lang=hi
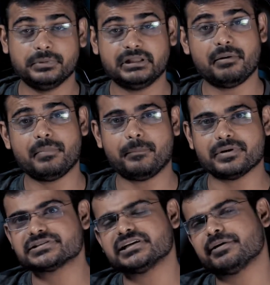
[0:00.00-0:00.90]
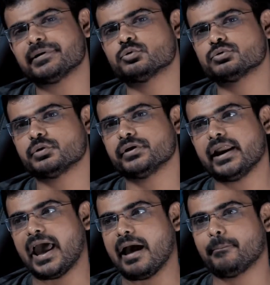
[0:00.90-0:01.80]
मतलब मैं पर्सनली कई बार सोचता हूँ
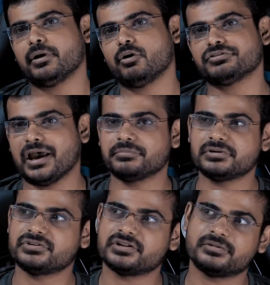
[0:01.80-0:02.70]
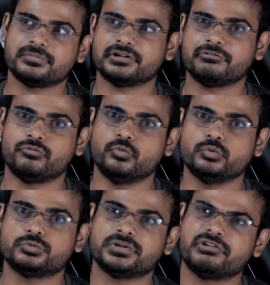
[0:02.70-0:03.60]
यार एप्पल और सैमसंग जैसे मतलब
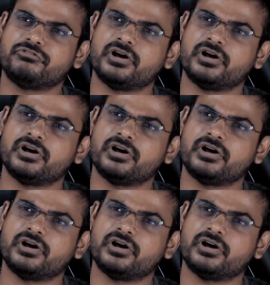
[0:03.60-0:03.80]
फ़ोन मतलब